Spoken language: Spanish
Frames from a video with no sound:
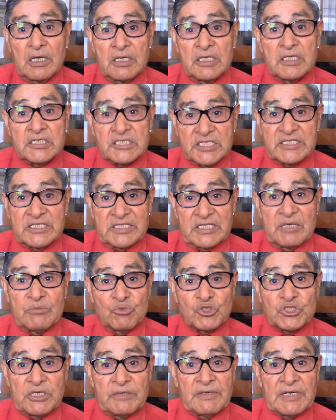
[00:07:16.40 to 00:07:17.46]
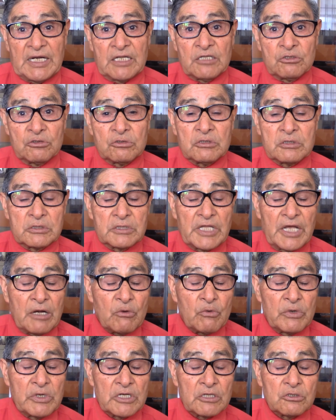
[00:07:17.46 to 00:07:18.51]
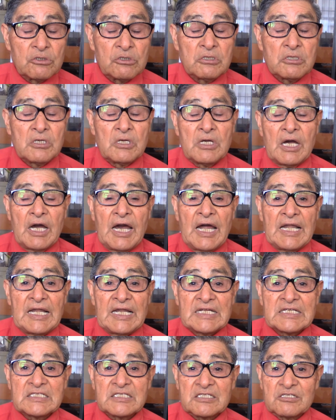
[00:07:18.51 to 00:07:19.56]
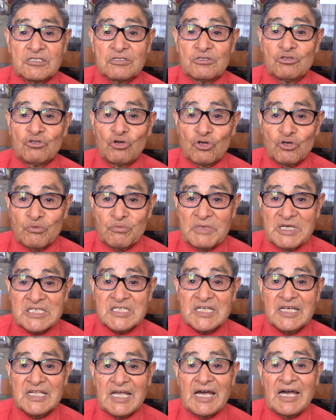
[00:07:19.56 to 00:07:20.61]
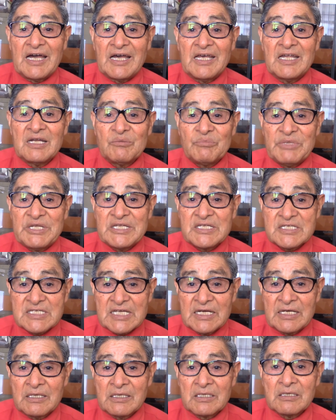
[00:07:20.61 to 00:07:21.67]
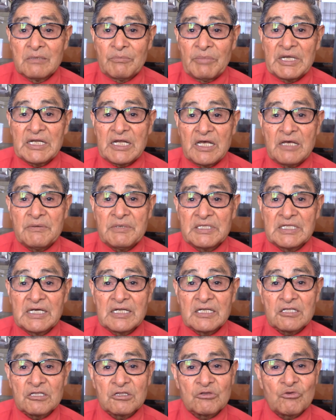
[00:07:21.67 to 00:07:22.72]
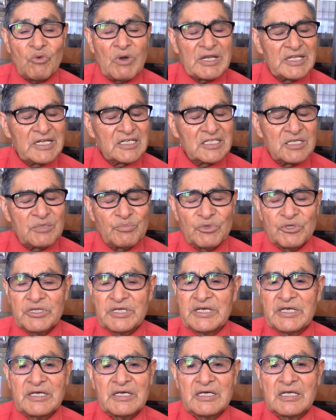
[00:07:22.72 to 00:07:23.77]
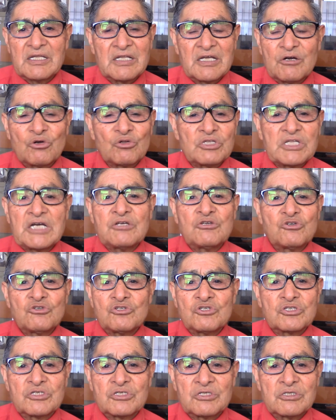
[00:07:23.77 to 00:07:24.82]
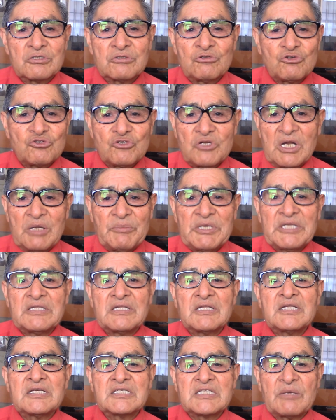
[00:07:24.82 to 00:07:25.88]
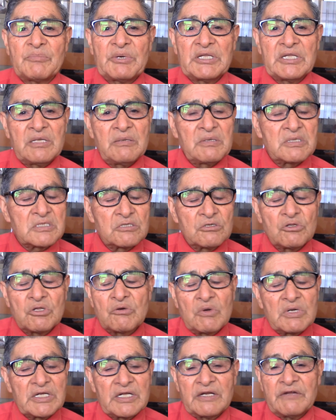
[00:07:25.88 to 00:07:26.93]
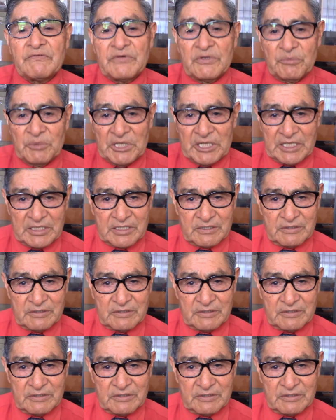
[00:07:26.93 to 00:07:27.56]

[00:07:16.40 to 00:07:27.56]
estemos trabajando de acuerdo a las normas que da el MINSA para evitar cualquier tipo de, de contagios, no solamente de esta pandemia, sino de cualquier enfermedad.